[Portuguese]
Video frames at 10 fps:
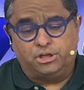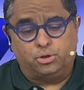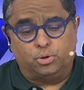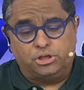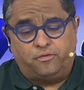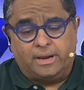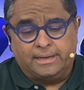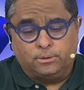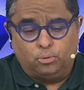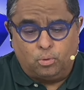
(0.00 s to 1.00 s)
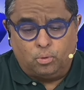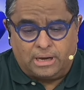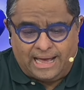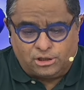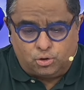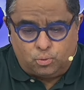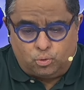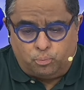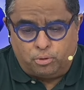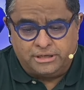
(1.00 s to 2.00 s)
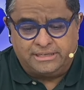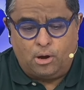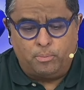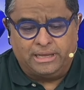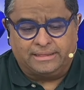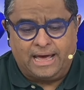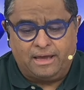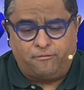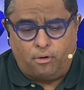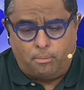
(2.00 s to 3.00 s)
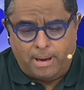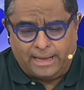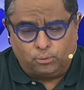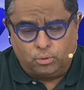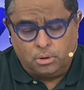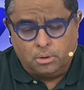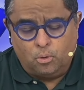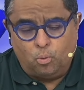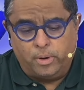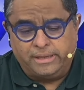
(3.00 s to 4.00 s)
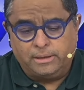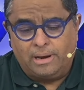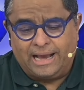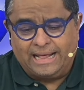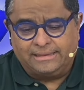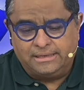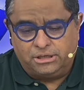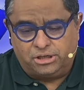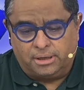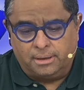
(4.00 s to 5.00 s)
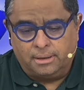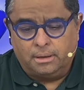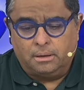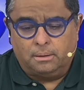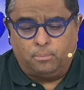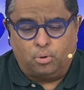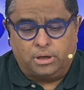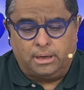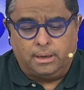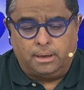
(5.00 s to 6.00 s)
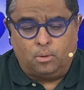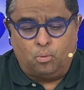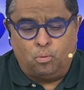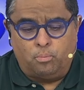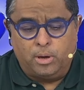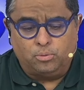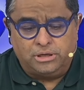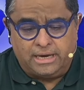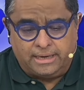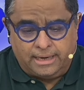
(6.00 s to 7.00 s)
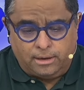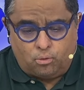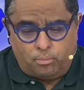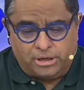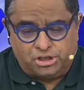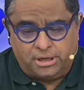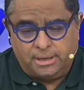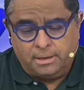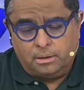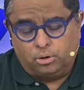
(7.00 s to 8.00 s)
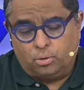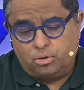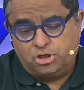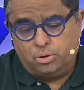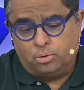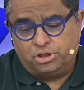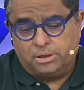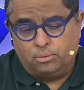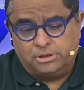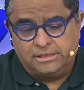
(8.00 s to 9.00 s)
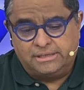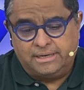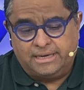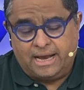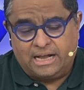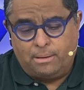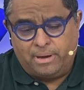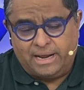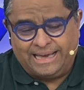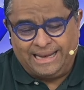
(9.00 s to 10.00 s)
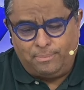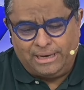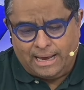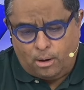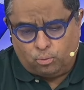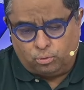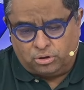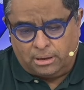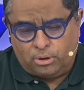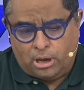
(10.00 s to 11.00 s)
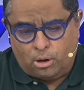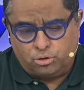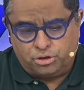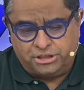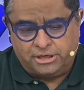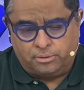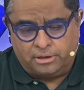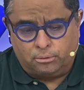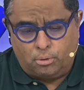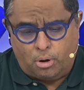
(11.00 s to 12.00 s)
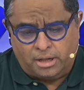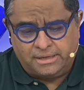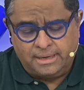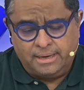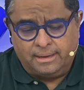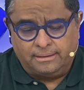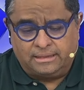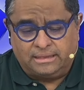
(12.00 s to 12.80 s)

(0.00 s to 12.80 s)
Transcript: das Seis de hoje falando do caso do policial militar reformado Wendel Lagatixa, porque o meio de RN com o BG trouxe hoje a notícia de que a Câmara Criminal do Tribunal de Justiça do Rio Grande do Norte